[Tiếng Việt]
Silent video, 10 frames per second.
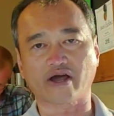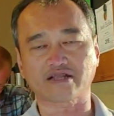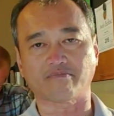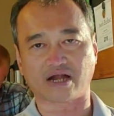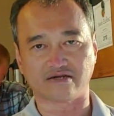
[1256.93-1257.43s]
một
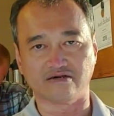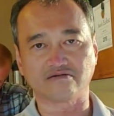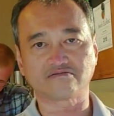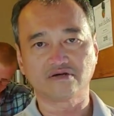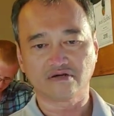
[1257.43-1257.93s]
cái tầm ảnh
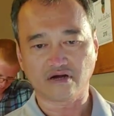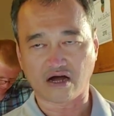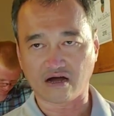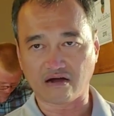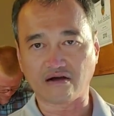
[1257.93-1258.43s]
hưởng
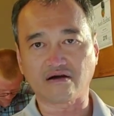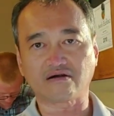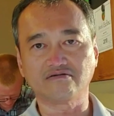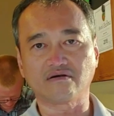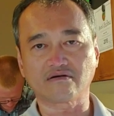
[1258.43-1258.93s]

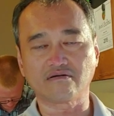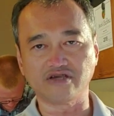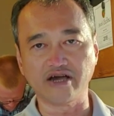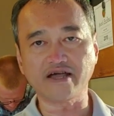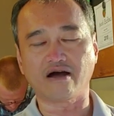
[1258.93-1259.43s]
uh,
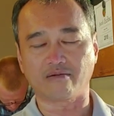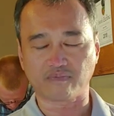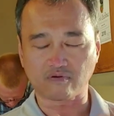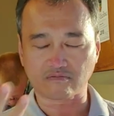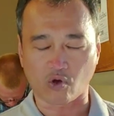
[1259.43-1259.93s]
giới uh,
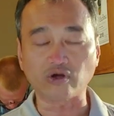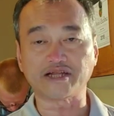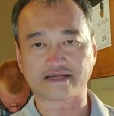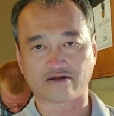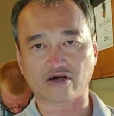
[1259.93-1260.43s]
cố
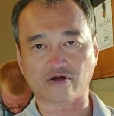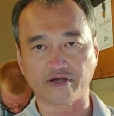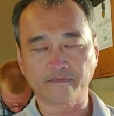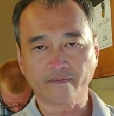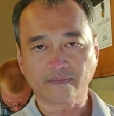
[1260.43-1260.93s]
định nào đó rồi.